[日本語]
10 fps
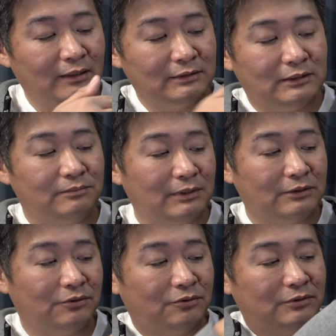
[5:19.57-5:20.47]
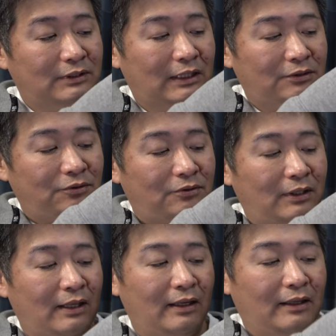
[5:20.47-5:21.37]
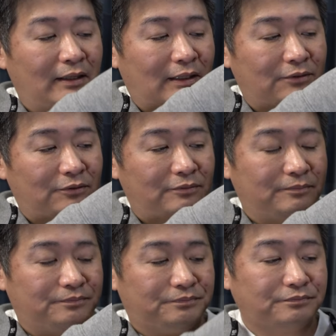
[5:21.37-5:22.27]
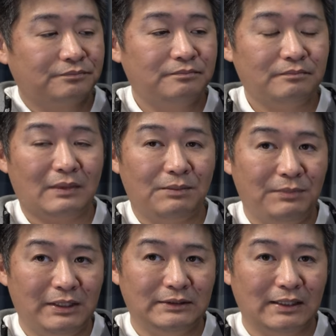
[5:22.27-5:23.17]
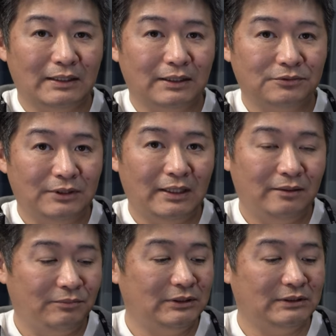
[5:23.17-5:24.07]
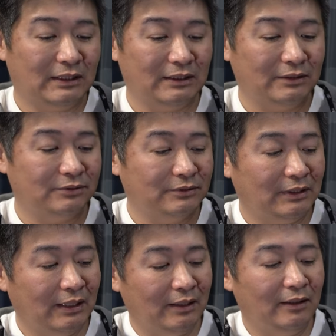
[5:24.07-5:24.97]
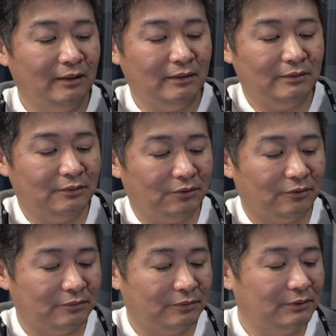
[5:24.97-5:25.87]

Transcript: ジンバル本体と、あと、ミニ三脚ね、ミニ三脚と、